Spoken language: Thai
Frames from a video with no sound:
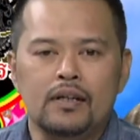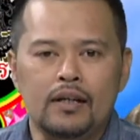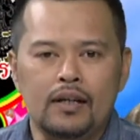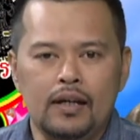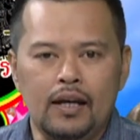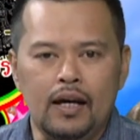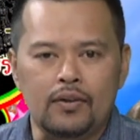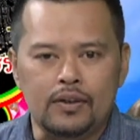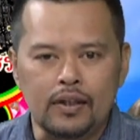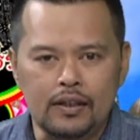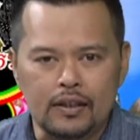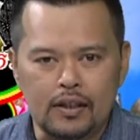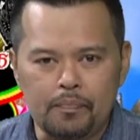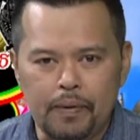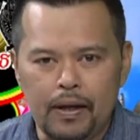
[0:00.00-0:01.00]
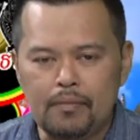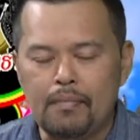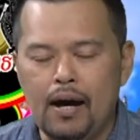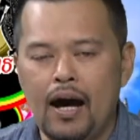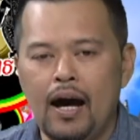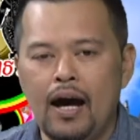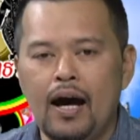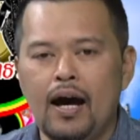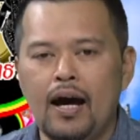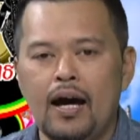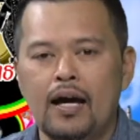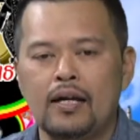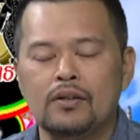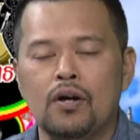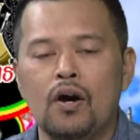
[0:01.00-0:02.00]
นี่แล้วทินที่เป็นบ้า
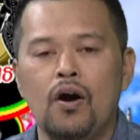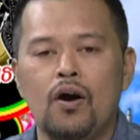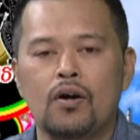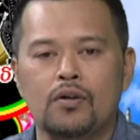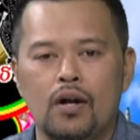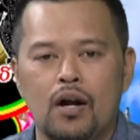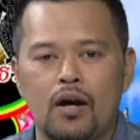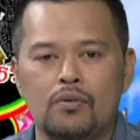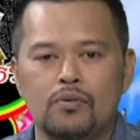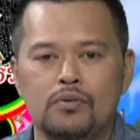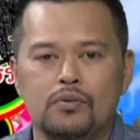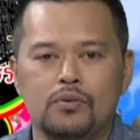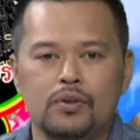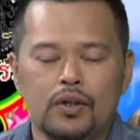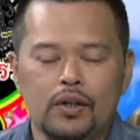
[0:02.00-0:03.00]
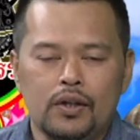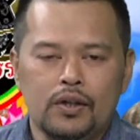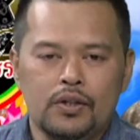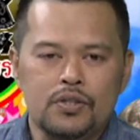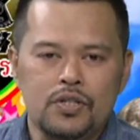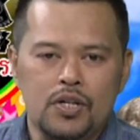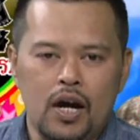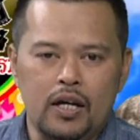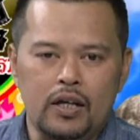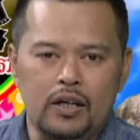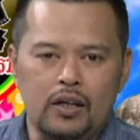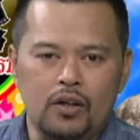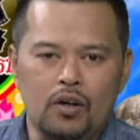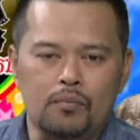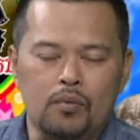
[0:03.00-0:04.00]
นของเราชาตินิ
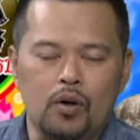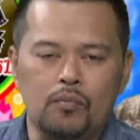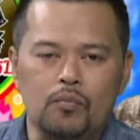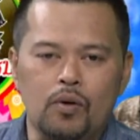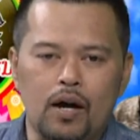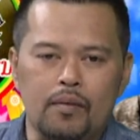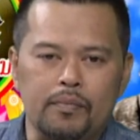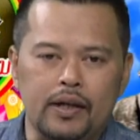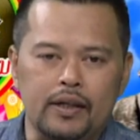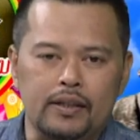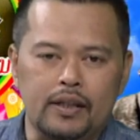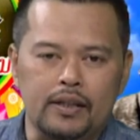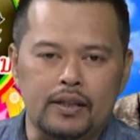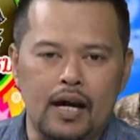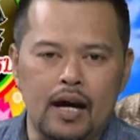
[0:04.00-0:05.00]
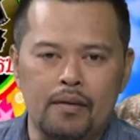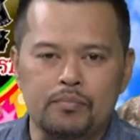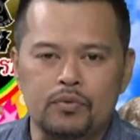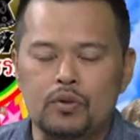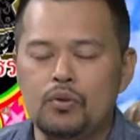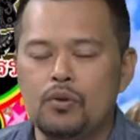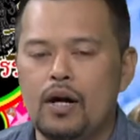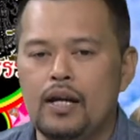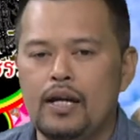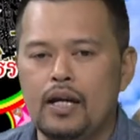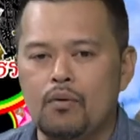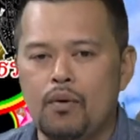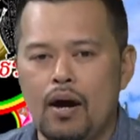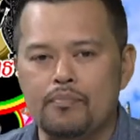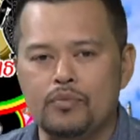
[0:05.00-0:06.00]
ยมคมความคิดติดตามตัวลี
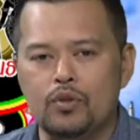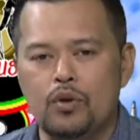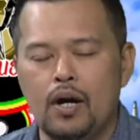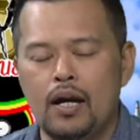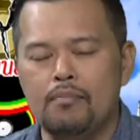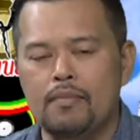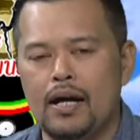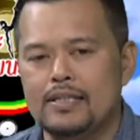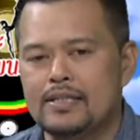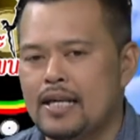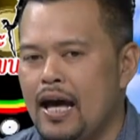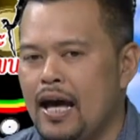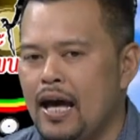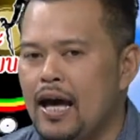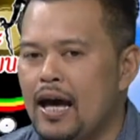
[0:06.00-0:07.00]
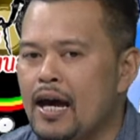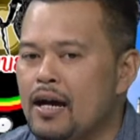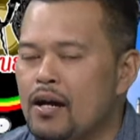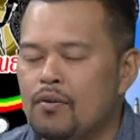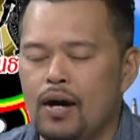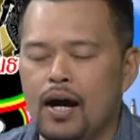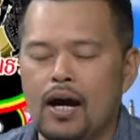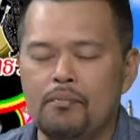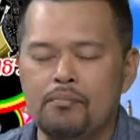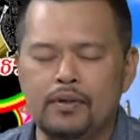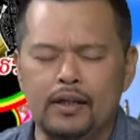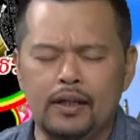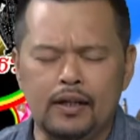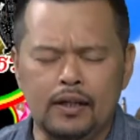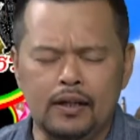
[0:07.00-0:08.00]
ความชั่วหันมาสร้างความดี